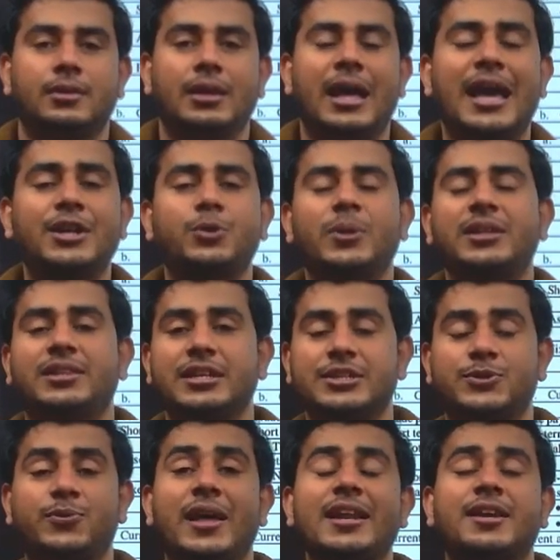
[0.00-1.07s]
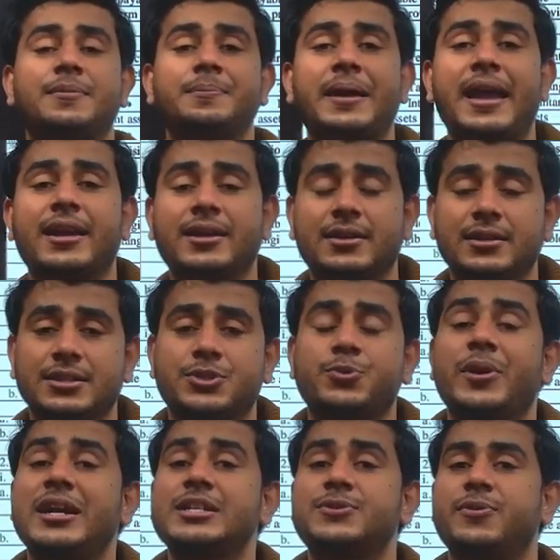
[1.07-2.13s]
Hi 12th is welcome back
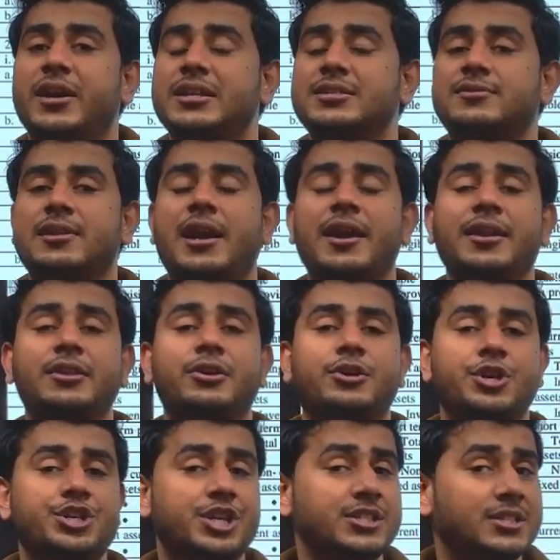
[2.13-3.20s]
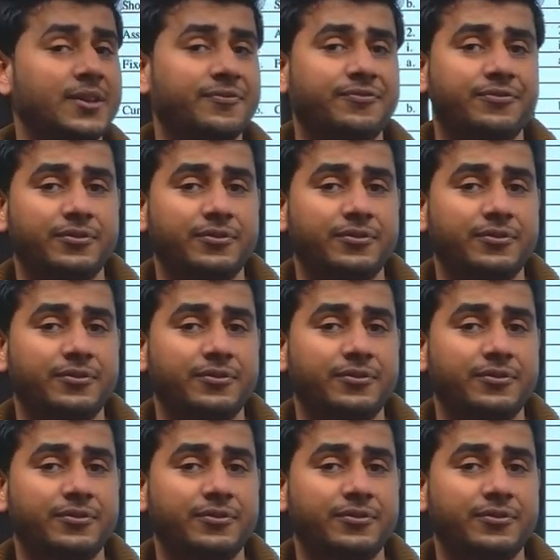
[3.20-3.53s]
students we are starting the questions of